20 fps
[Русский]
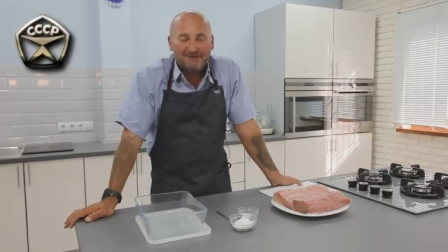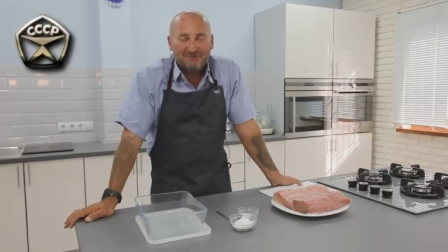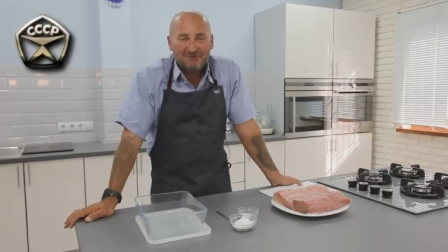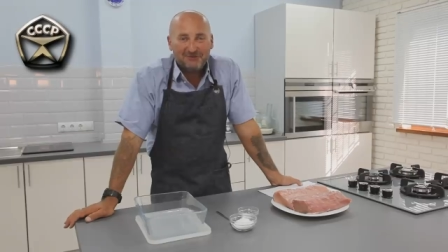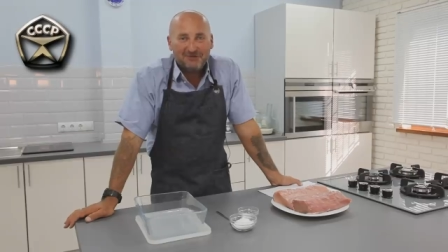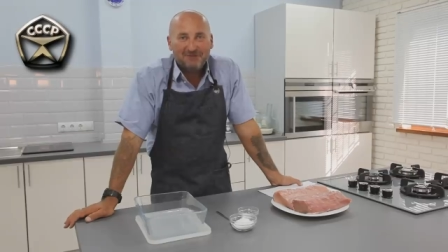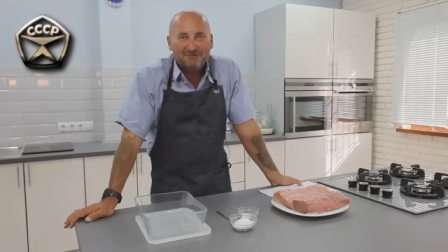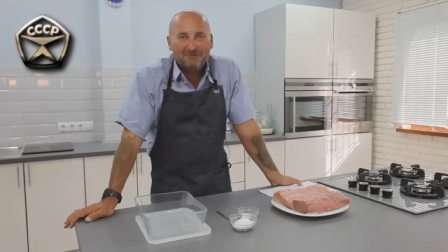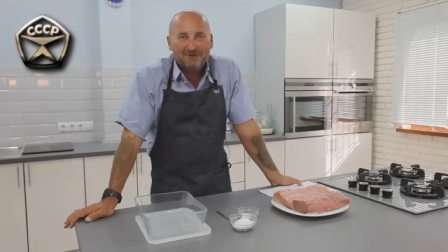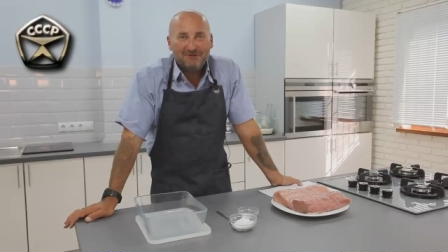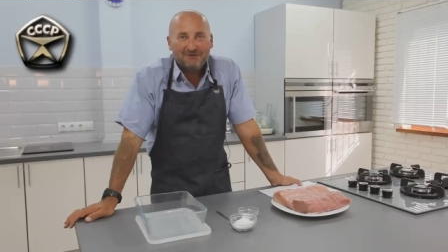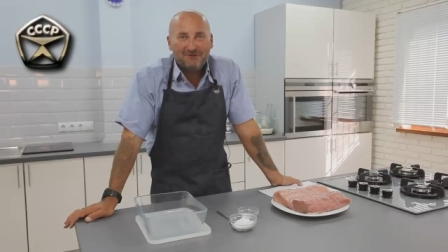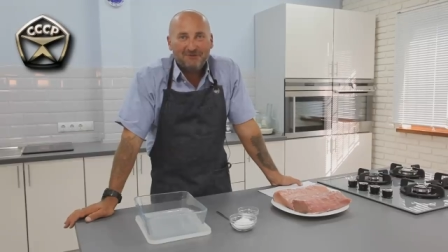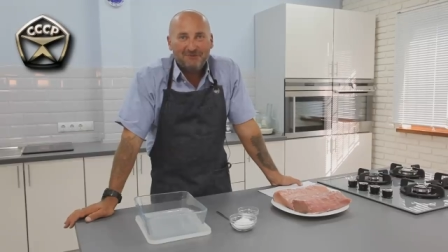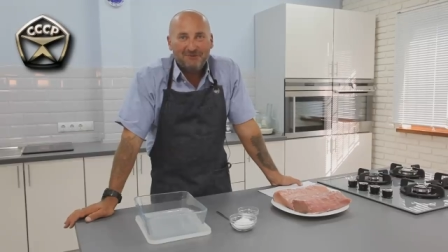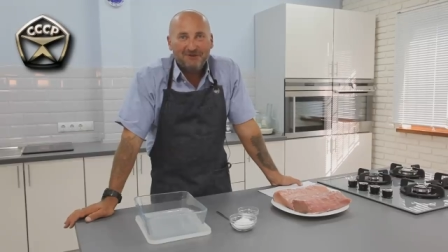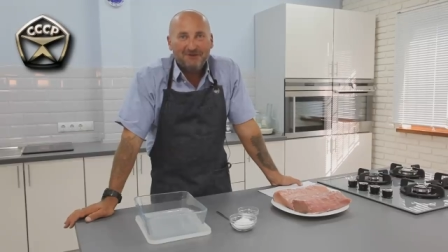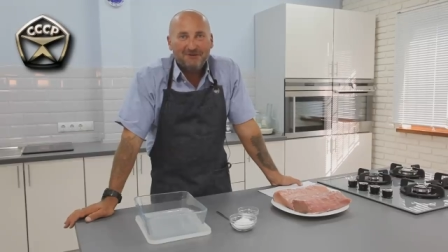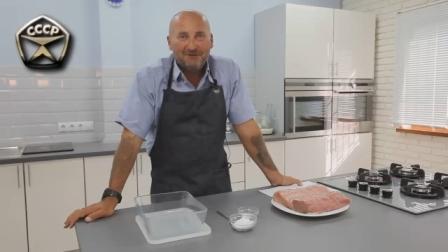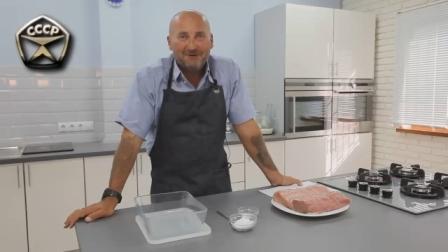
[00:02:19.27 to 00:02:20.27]
Их можно было
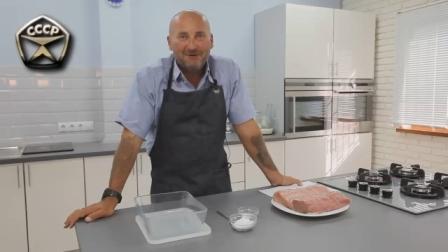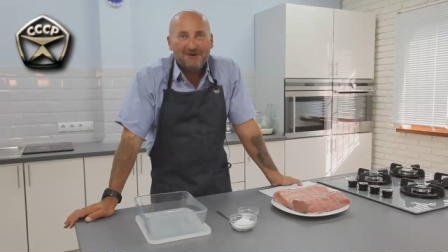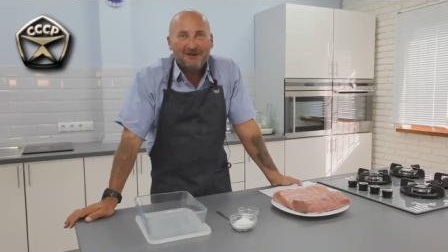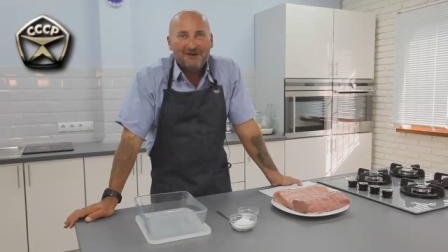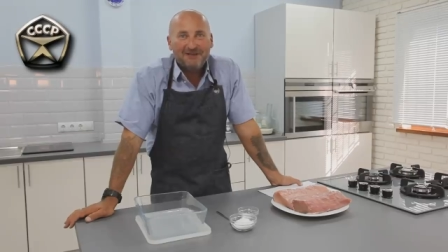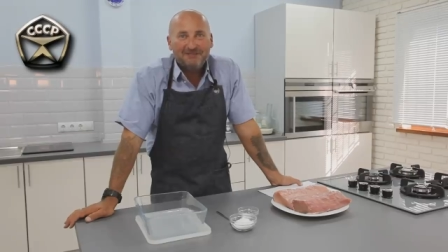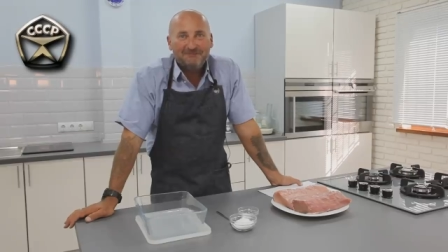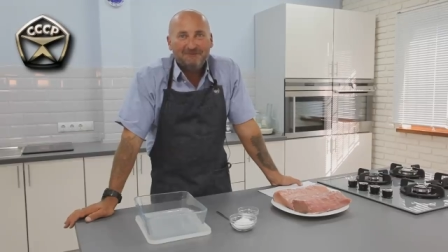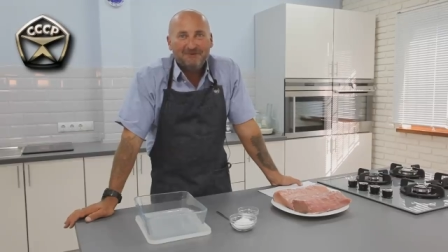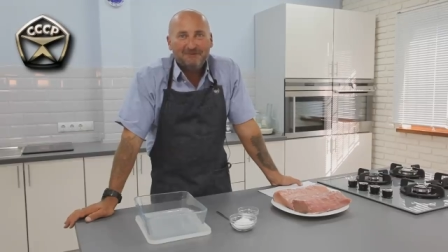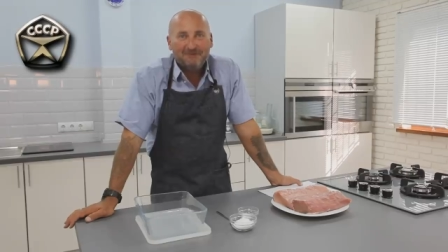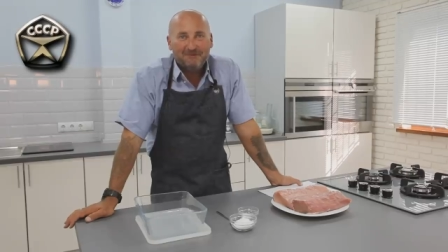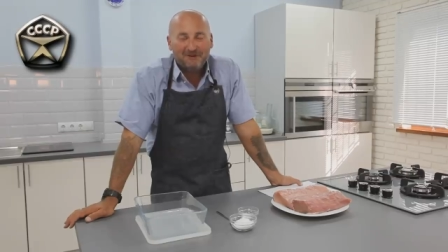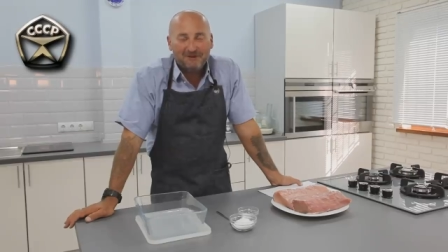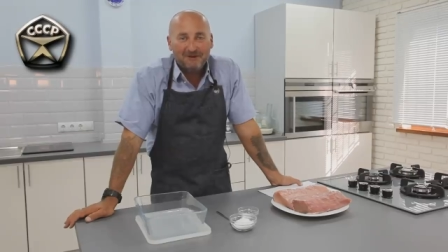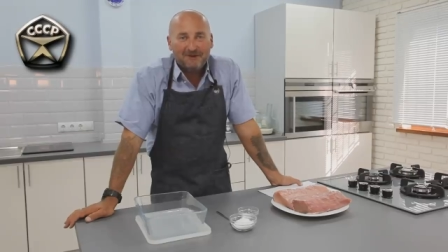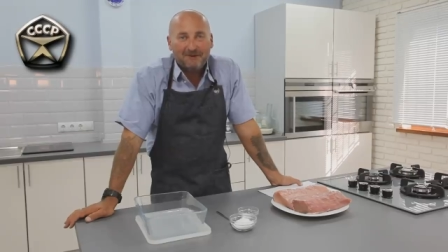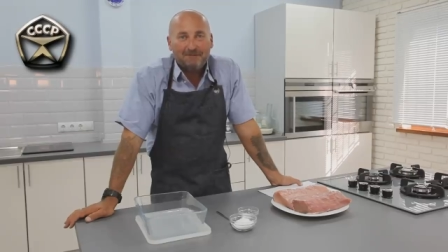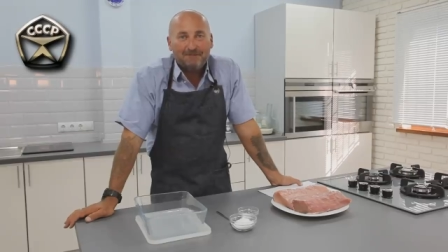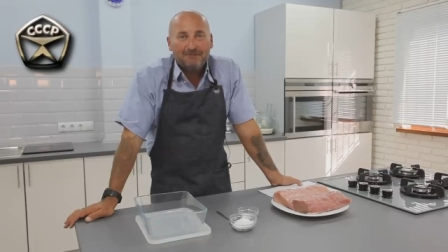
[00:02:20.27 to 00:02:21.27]
купить только из-под
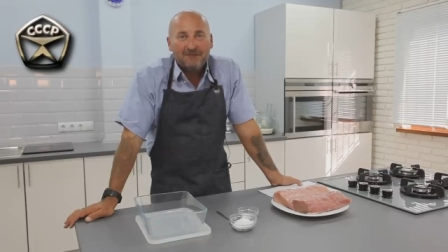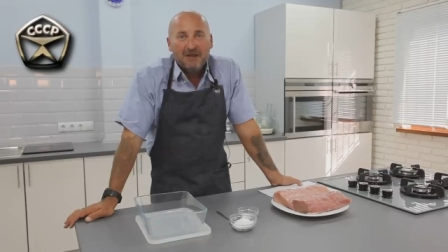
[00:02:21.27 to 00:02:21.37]
полы.